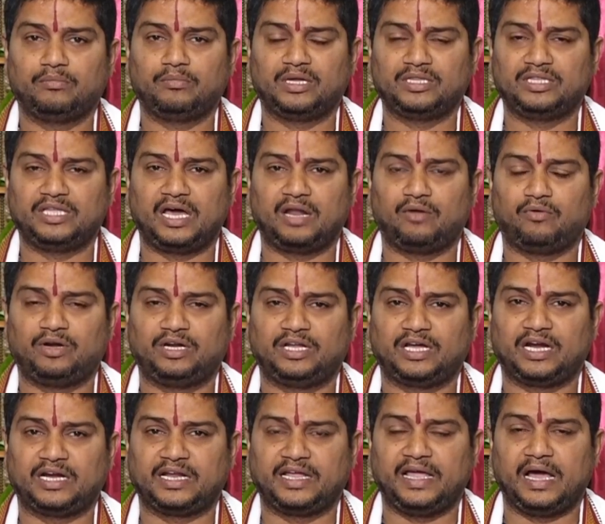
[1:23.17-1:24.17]
మధ్యాహ్నం ఒంటి
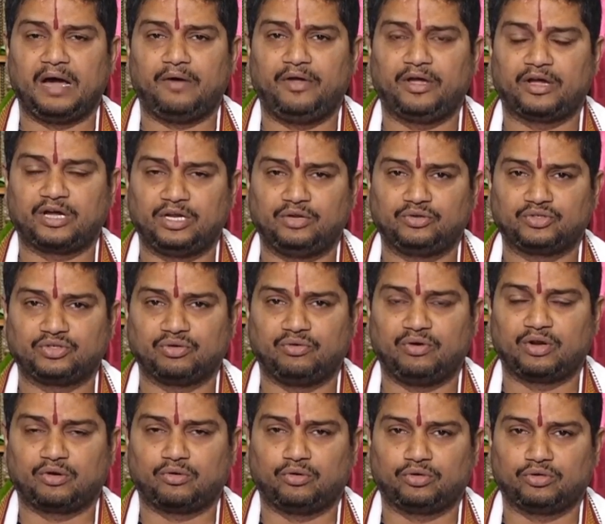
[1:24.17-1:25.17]
గంట యాభై ఒక్క నిమిషం
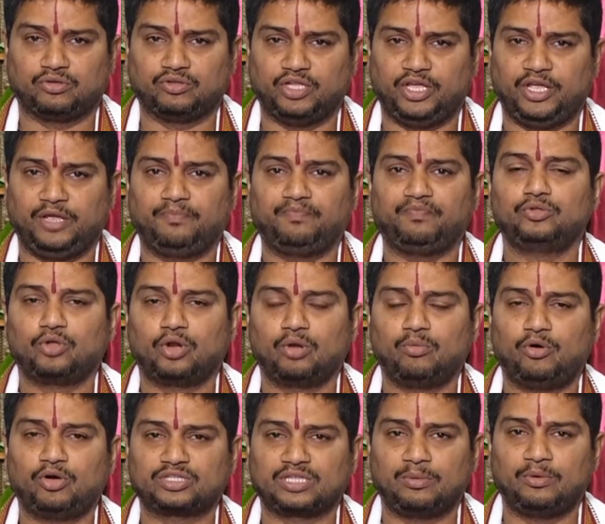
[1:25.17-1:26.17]
వరకు ఉంటుంది
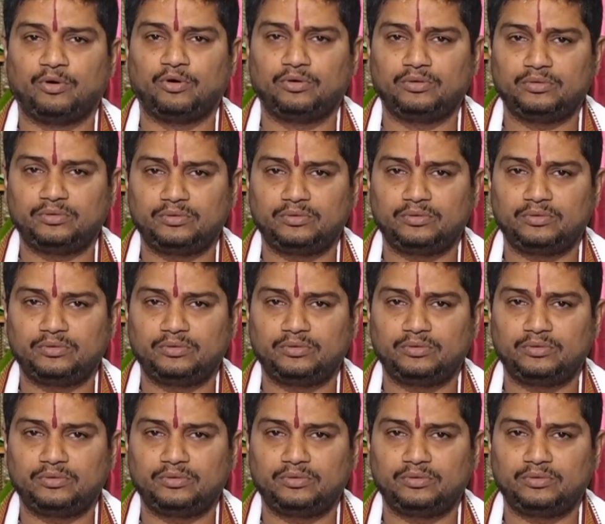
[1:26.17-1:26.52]
దుర్ముహూర్తము